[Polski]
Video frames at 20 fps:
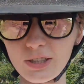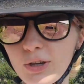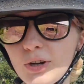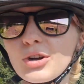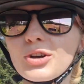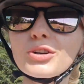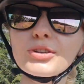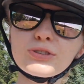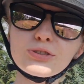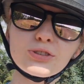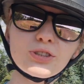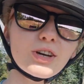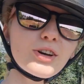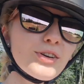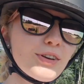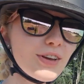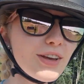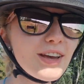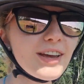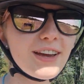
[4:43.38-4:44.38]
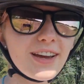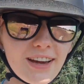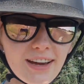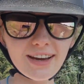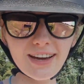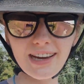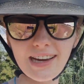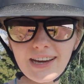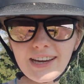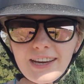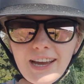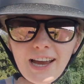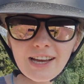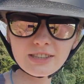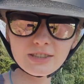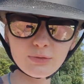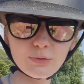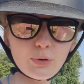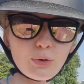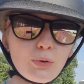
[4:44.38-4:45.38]
gorąco. E, ja
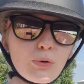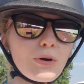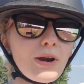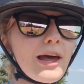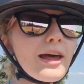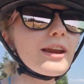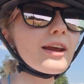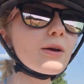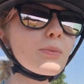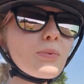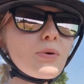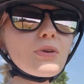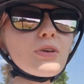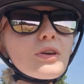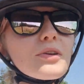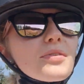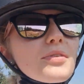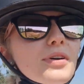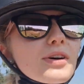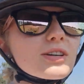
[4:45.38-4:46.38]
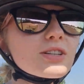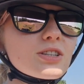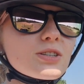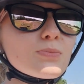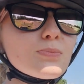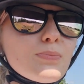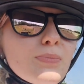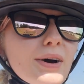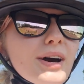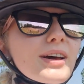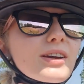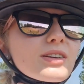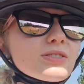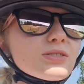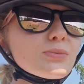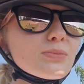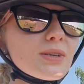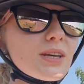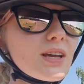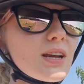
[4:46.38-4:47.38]
jestem w okularach, ponieważ
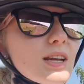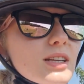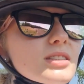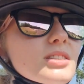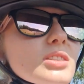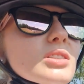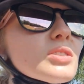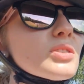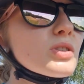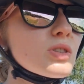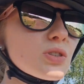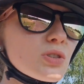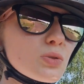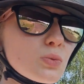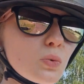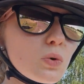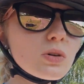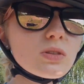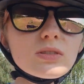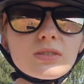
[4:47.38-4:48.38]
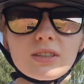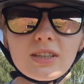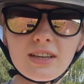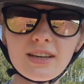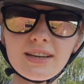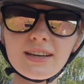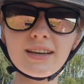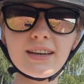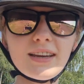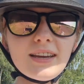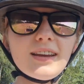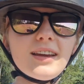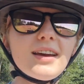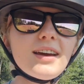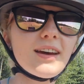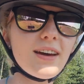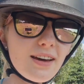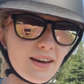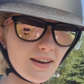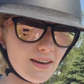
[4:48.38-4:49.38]
bardzo mnie radzi słońce.
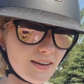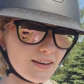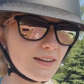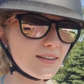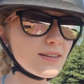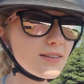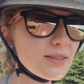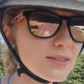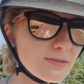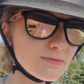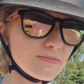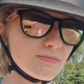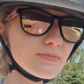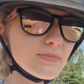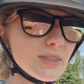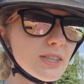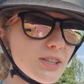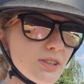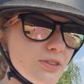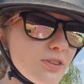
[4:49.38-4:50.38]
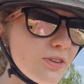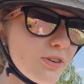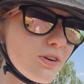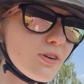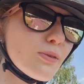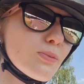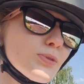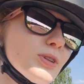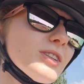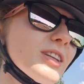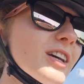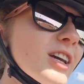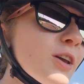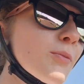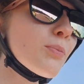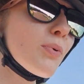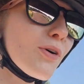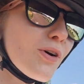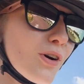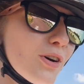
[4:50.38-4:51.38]
Um, I to przy takiej
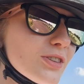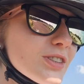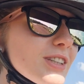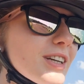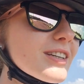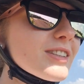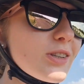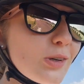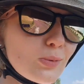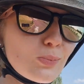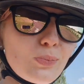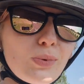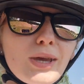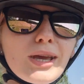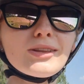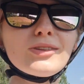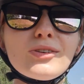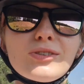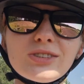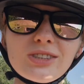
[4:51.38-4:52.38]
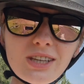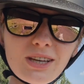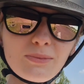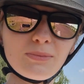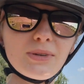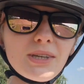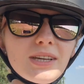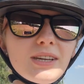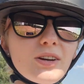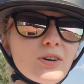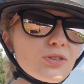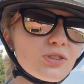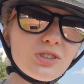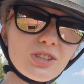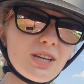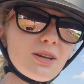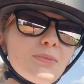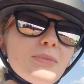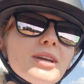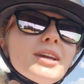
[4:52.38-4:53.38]
pogodzie, jak się odbije do ziemi, od
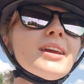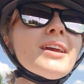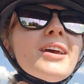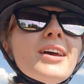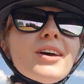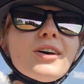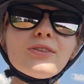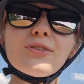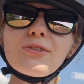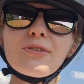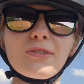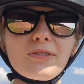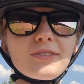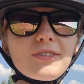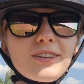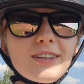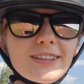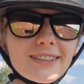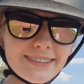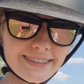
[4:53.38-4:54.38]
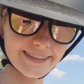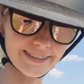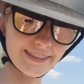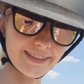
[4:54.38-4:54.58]
ziemi, to niestety